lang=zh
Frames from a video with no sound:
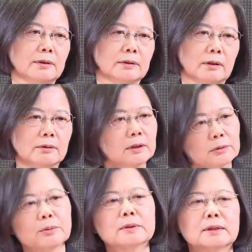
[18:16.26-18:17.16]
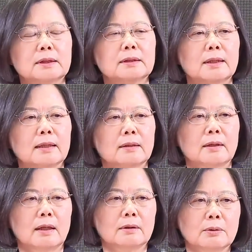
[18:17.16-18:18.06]
找更多的人来
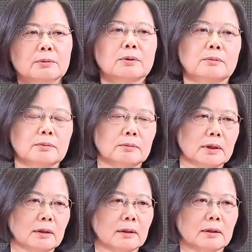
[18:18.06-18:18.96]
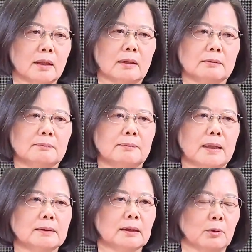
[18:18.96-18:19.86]
呃共同努力，呃
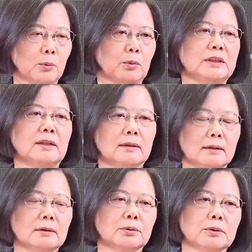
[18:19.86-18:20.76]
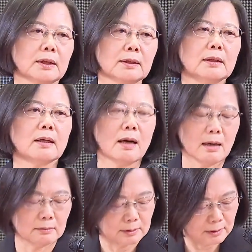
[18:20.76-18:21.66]
把这个国政可以做得更
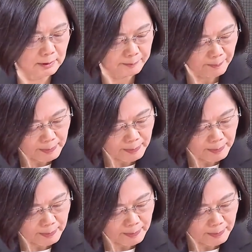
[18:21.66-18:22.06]
好哈。